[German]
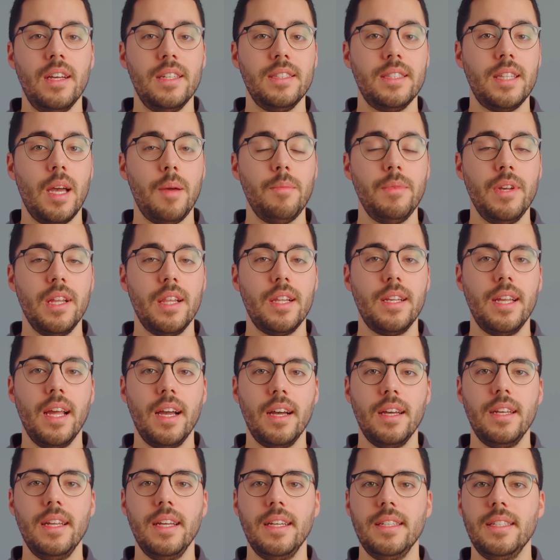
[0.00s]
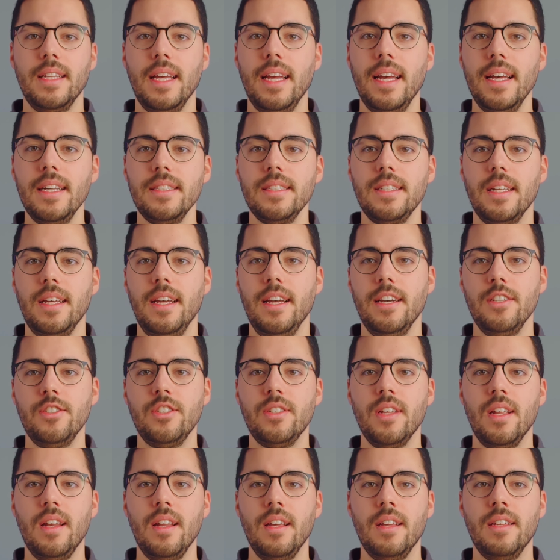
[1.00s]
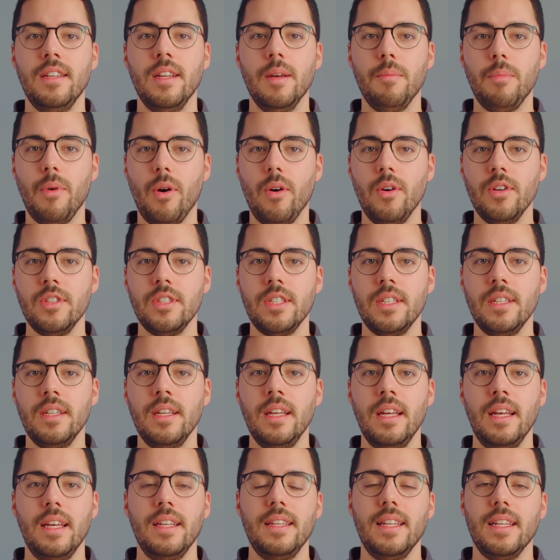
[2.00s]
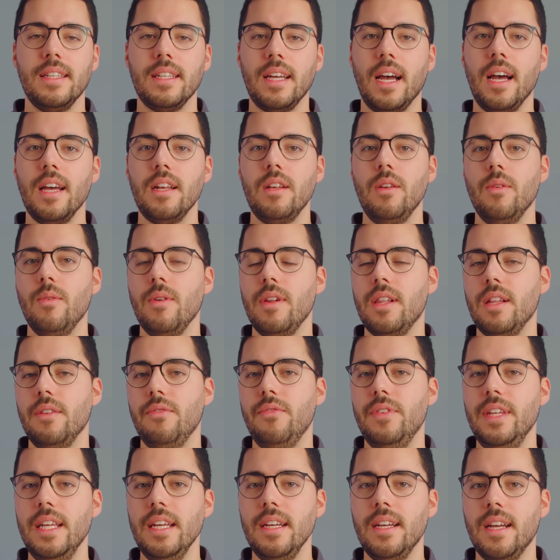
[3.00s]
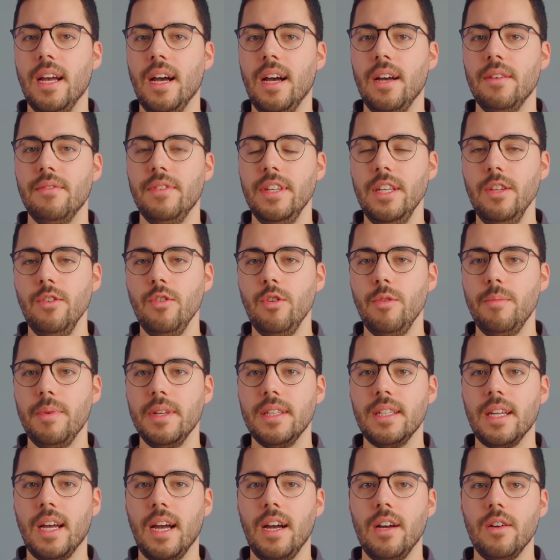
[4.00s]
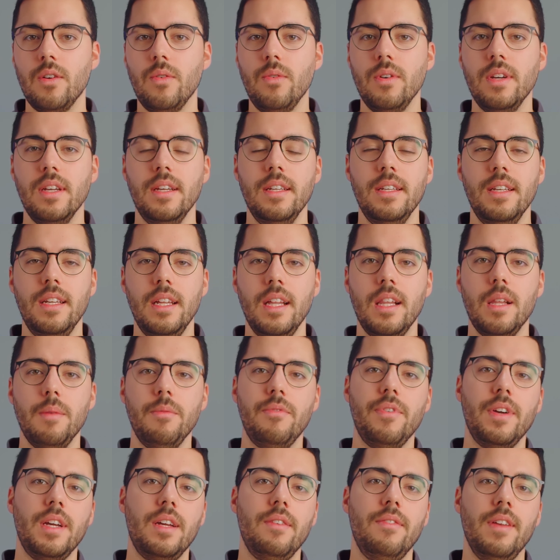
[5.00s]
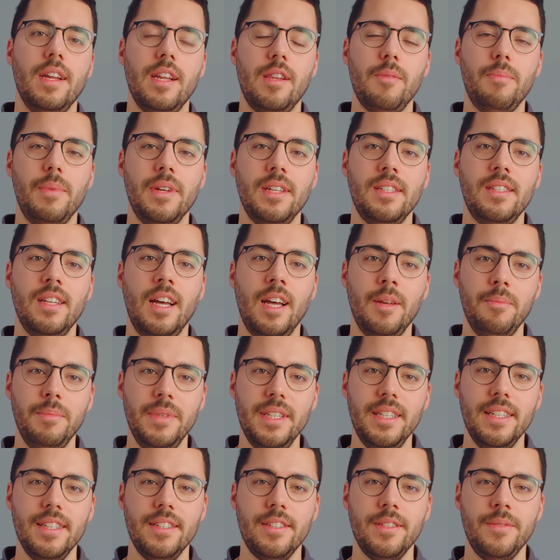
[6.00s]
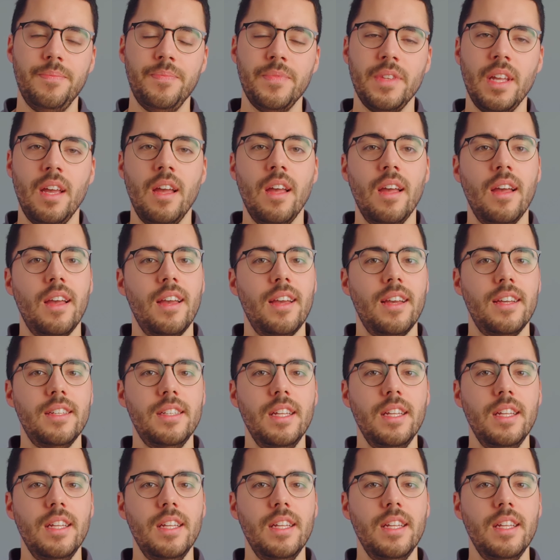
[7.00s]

Damit ist Teradek der erste Hersteller in der Branche, der drahtlose 4K Videoübertragung in diesem Frequenzband anbietet. In